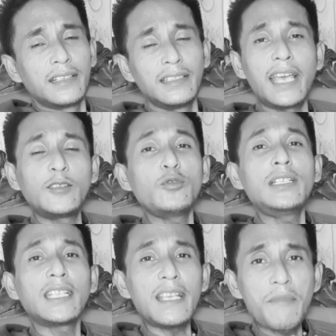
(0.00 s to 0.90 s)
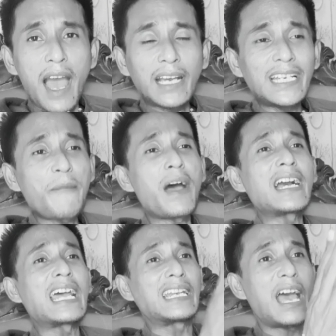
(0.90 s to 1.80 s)
yaitu diterima. Kenapa?
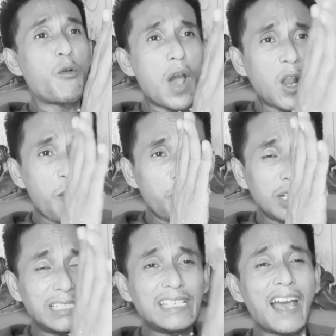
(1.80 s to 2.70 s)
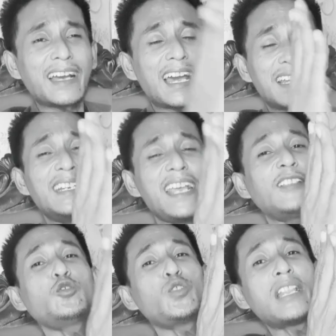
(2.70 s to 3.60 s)
Karena walaupun dia, karena dia
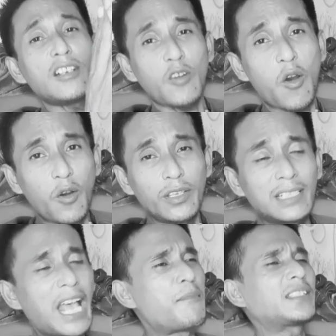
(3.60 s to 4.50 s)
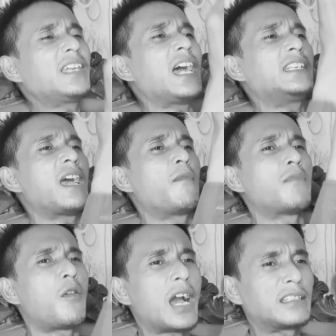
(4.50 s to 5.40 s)
itu sudah sikoh. Sama saja dia
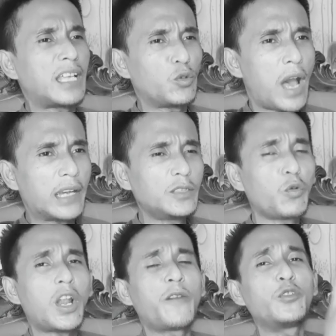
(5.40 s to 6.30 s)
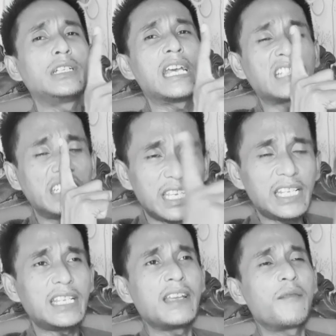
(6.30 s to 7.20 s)
membawakan satu hadis, walaupun dia
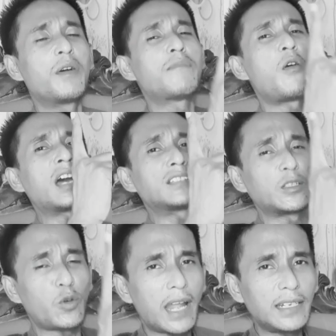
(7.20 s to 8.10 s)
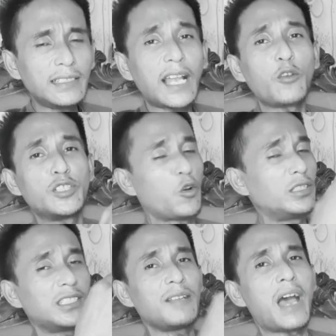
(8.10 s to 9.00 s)
sendiri membawakan satu hadis, kalau sikoh
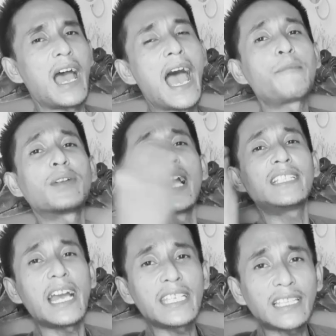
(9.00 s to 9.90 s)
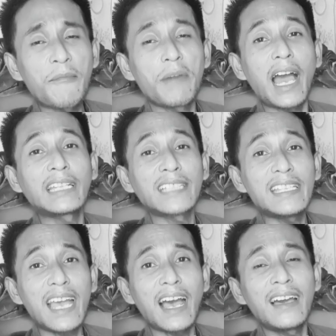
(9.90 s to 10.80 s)
diterima. Apalagi hanya tambahan
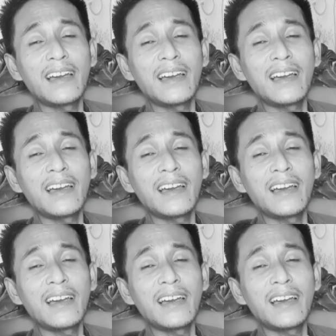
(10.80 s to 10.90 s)
saja.